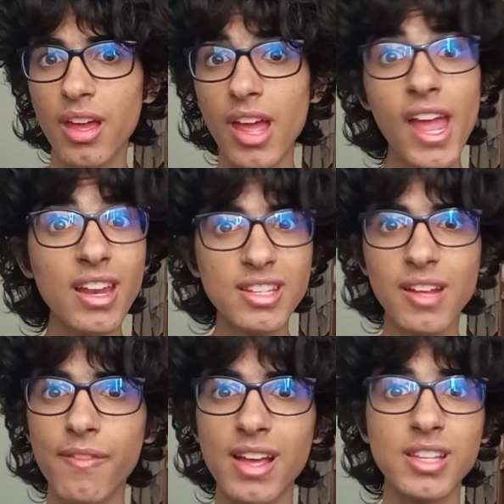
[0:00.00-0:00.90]
Eles que
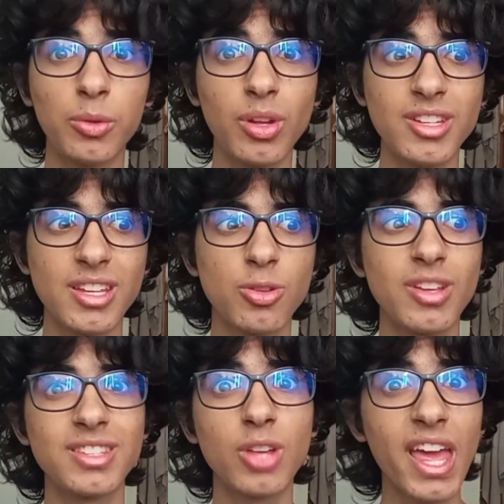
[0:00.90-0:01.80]
fazem
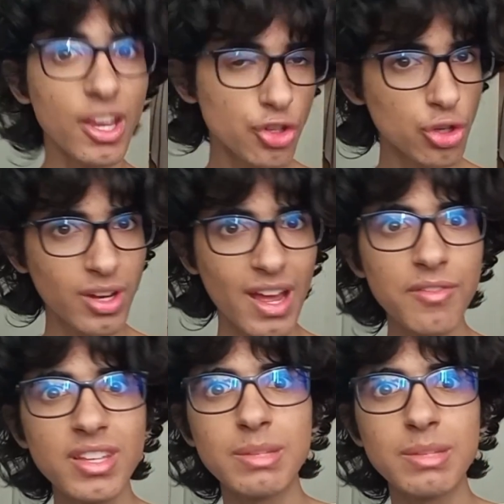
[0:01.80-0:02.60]
atualizações questionáveis,